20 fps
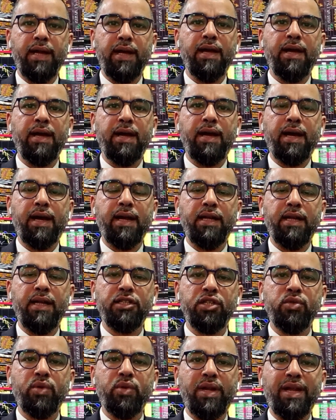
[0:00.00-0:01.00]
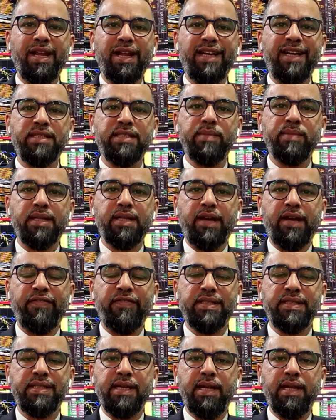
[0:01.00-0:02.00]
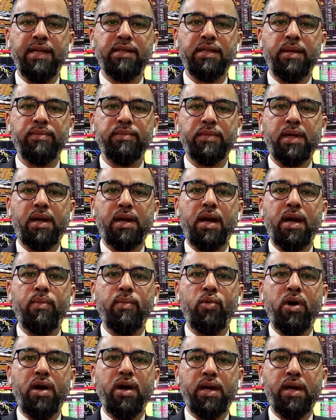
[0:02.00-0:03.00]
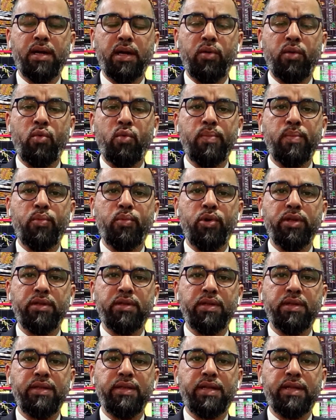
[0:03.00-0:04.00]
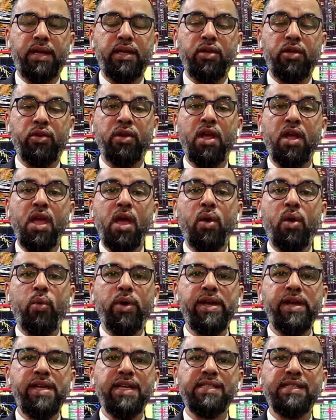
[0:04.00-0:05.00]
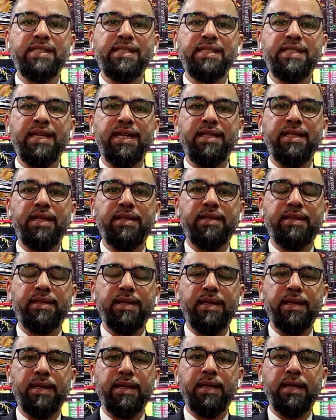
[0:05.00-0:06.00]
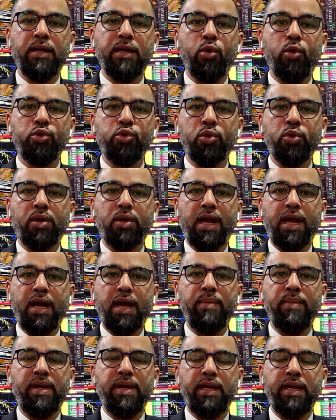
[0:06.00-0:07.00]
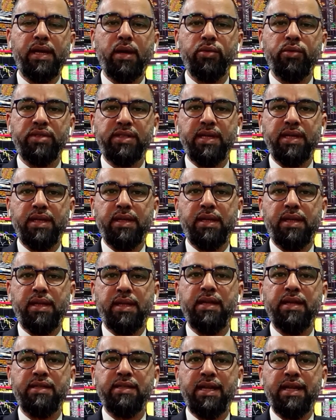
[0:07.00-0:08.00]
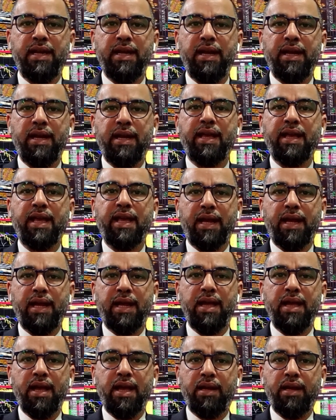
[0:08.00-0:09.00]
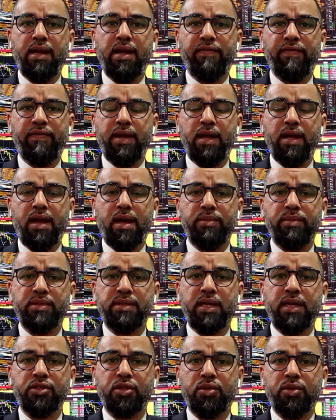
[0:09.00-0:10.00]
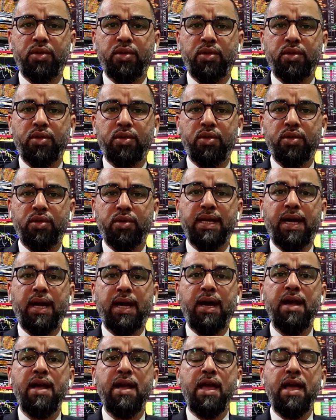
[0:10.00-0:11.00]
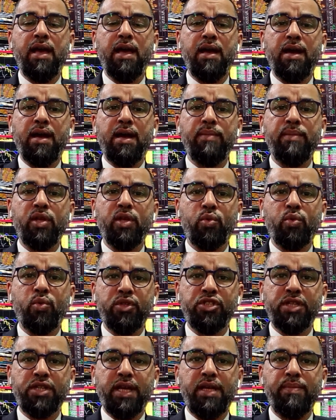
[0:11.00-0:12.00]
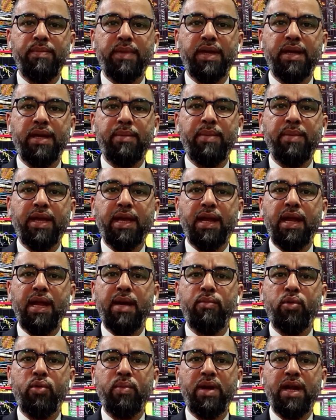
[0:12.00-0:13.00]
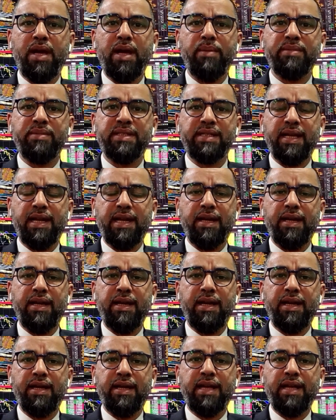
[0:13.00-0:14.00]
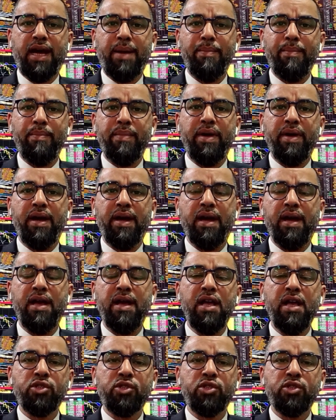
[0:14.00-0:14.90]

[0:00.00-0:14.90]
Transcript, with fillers: على على الجدول الحزب التحفيزي اللي تم طرحها مؤخرا 1.9 تريليون وهي زياده آه، اجور العاملين او زياده اللي كان عليها خلاف الى 15 دولار في الساعه آه، متوجه يمكن بكلامه بالامس الى الى دعم آه،